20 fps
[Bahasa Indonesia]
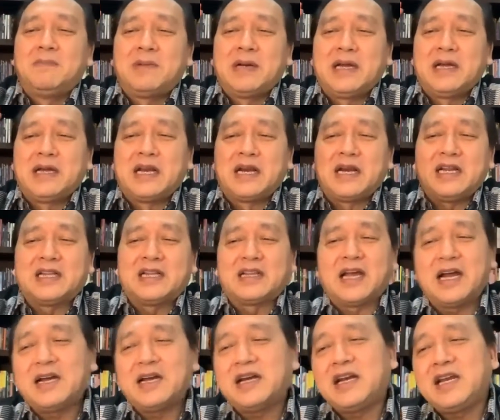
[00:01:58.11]

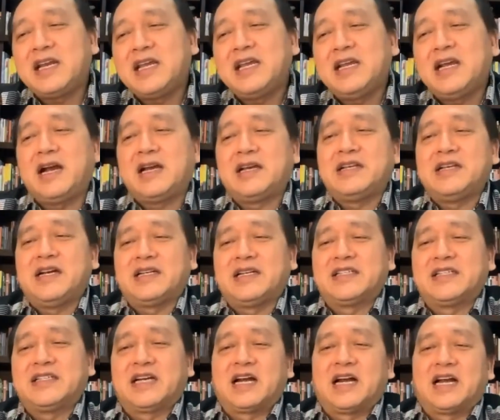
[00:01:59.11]
penderitaan ringan yang
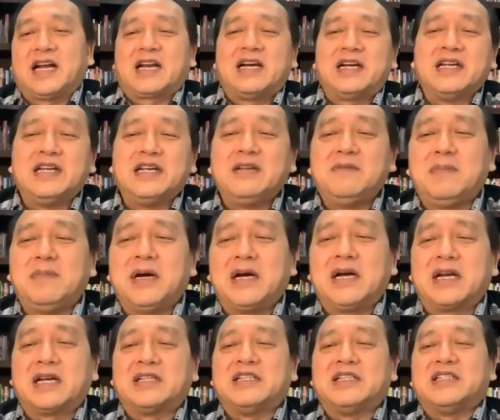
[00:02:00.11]
sekarang ini
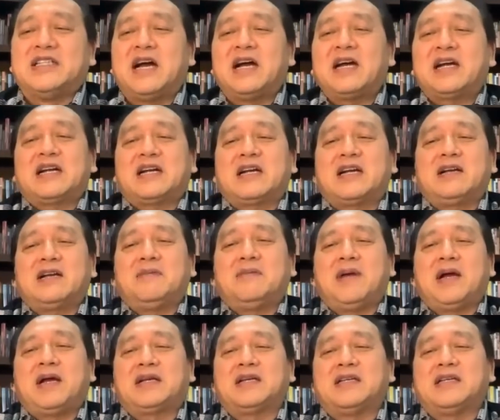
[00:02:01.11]
mengerjakan
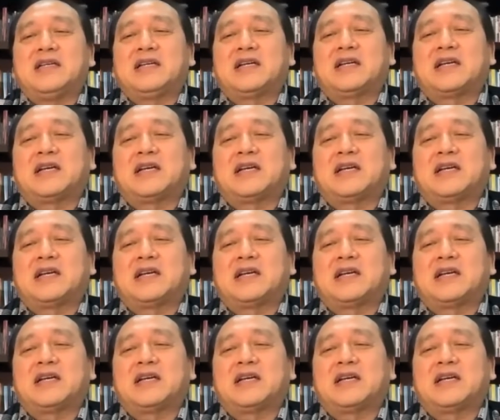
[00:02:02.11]
bagi